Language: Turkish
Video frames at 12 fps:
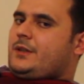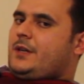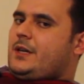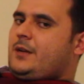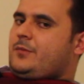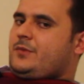
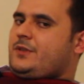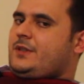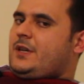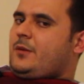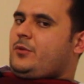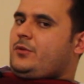
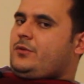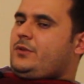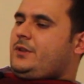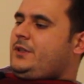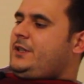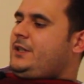Ayağımızı ne yapıyoruz?
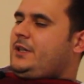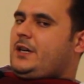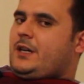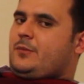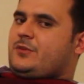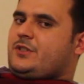İki
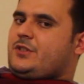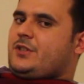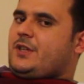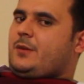ayağımız için